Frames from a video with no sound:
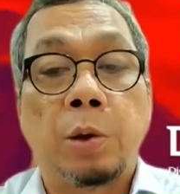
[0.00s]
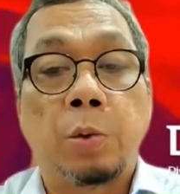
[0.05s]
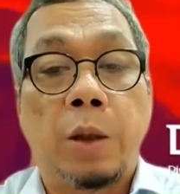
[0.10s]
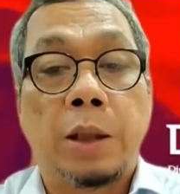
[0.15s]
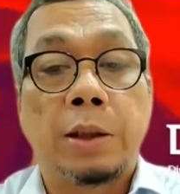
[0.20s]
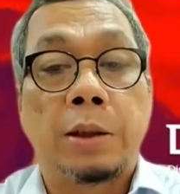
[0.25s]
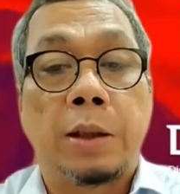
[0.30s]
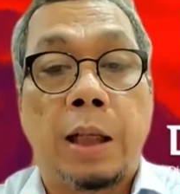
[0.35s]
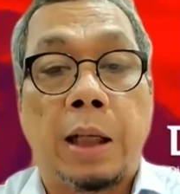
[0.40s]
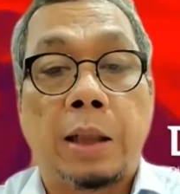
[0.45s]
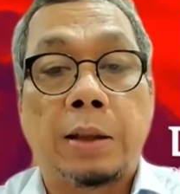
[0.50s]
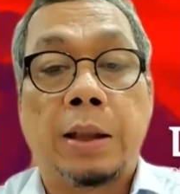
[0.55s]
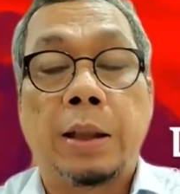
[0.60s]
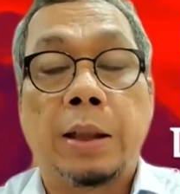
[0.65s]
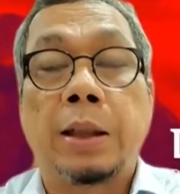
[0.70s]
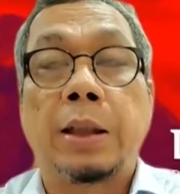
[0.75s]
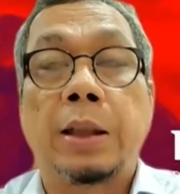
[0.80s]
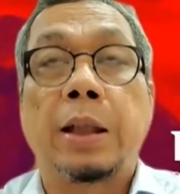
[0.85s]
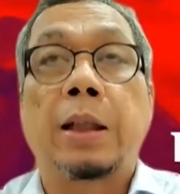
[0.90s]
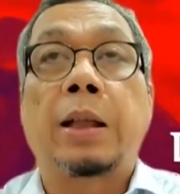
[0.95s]
swasta.
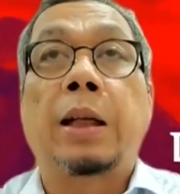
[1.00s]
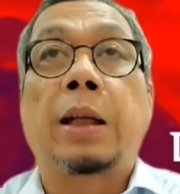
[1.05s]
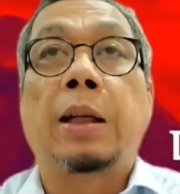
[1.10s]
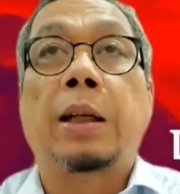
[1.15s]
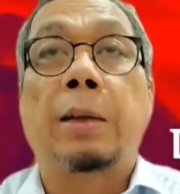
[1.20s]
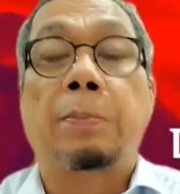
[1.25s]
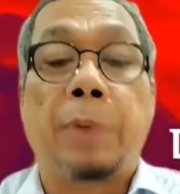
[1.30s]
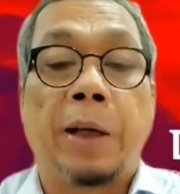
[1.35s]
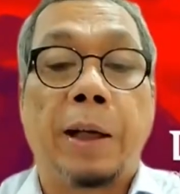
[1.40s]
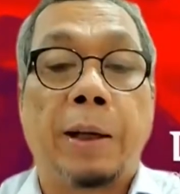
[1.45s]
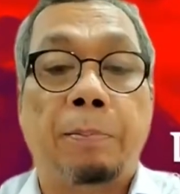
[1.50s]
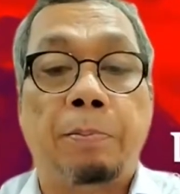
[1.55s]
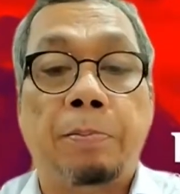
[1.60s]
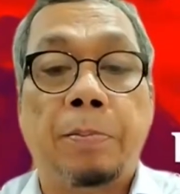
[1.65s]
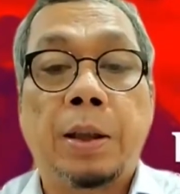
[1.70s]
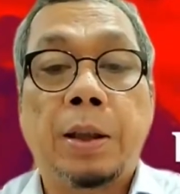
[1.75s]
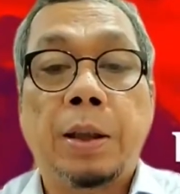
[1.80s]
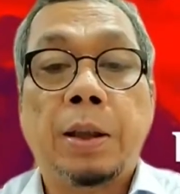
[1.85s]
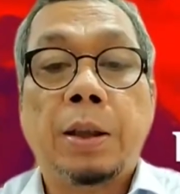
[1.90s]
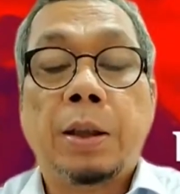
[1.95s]
Jadi kan ada PM
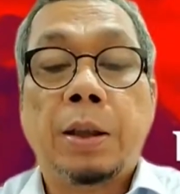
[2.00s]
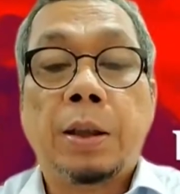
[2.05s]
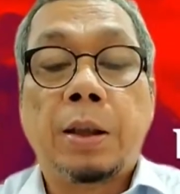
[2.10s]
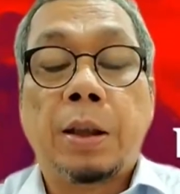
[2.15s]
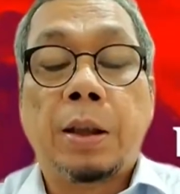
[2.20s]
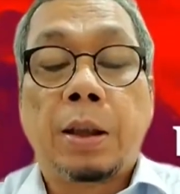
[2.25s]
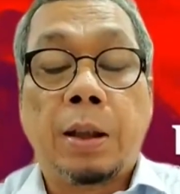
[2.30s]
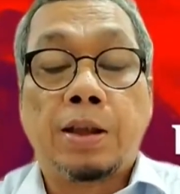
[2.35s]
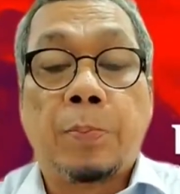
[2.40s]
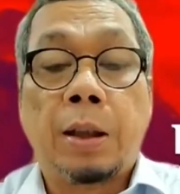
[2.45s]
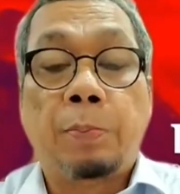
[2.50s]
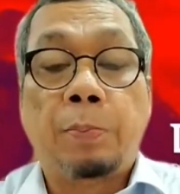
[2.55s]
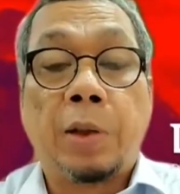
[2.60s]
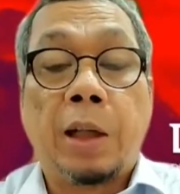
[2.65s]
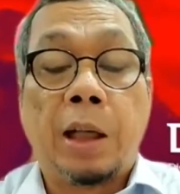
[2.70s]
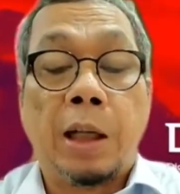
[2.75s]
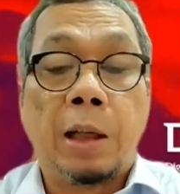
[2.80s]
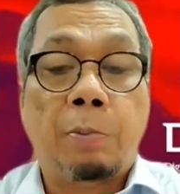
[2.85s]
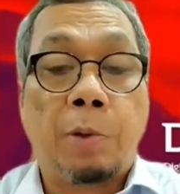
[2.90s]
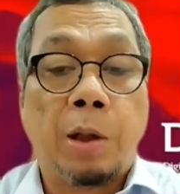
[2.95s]
uh,
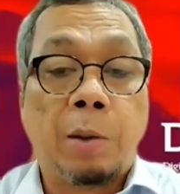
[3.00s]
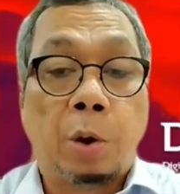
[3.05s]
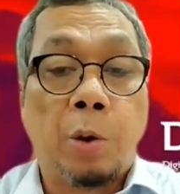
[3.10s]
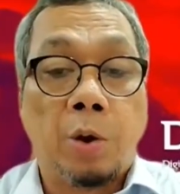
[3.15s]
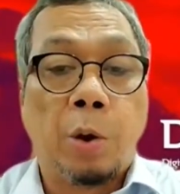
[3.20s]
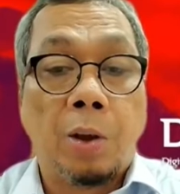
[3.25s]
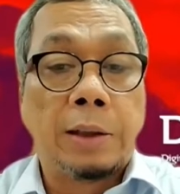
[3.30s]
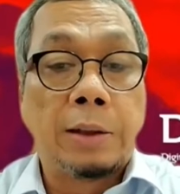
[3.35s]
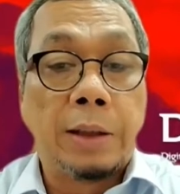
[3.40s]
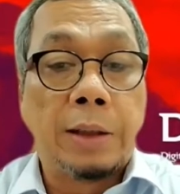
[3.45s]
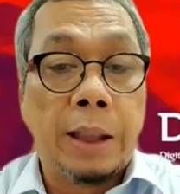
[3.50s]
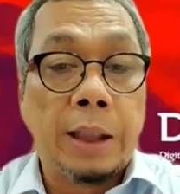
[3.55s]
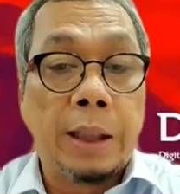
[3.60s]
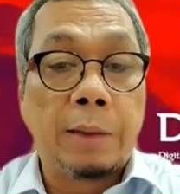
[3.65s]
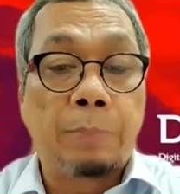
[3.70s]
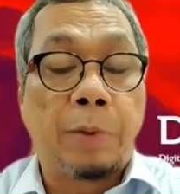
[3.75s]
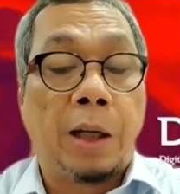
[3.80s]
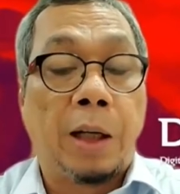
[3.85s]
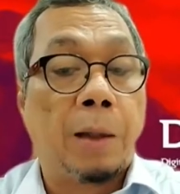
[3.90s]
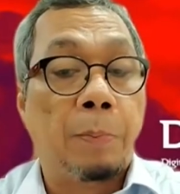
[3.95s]
penanaman modal
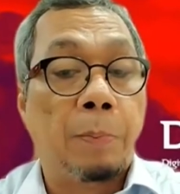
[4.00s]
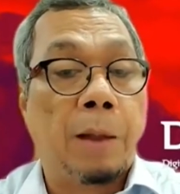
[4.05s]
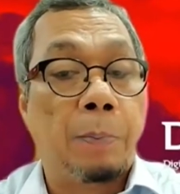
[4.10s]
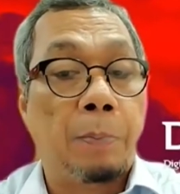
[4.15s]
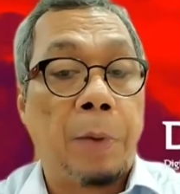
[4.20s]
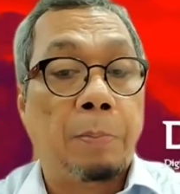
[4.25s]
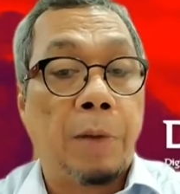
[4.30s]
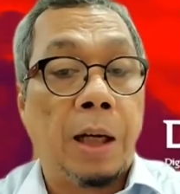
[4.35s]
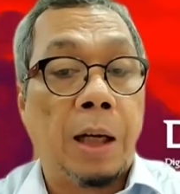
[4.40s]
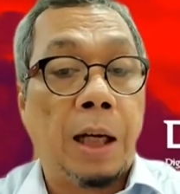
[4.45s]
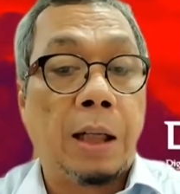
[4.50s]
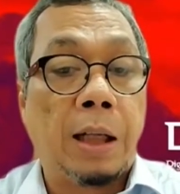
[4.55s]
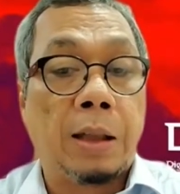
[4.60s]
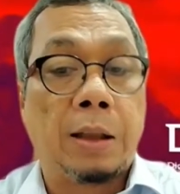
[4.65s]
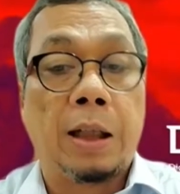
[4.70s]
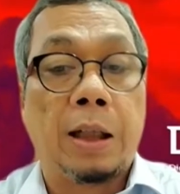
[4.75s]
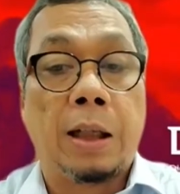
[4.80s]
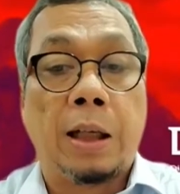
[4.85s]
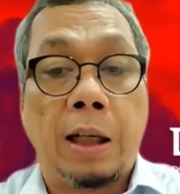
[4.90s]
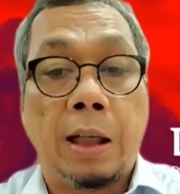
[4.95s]
asing, ada
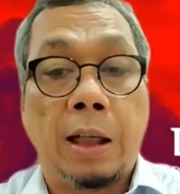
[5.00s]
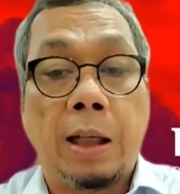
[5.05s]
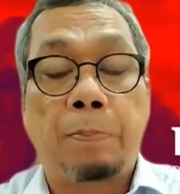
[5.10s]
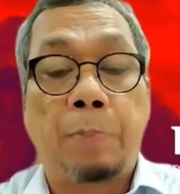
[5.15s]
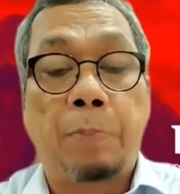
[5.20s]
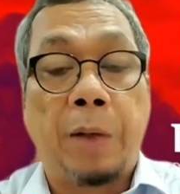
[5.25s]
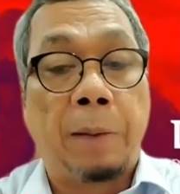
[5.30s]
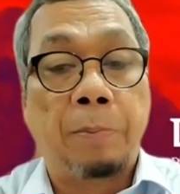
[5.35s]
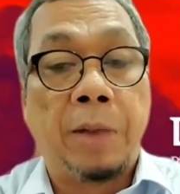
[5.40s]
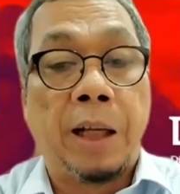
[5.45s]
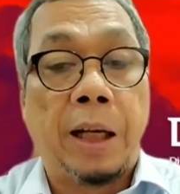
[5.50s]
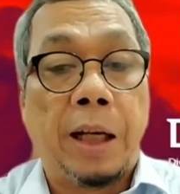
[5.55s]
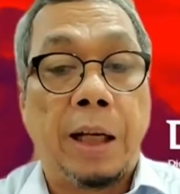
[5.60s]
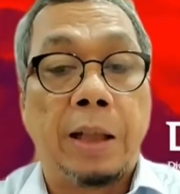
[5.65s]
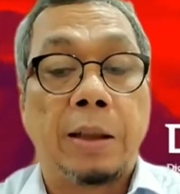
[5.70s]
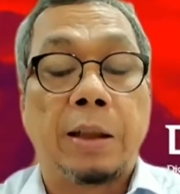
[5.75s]
PMA dan ada PMDN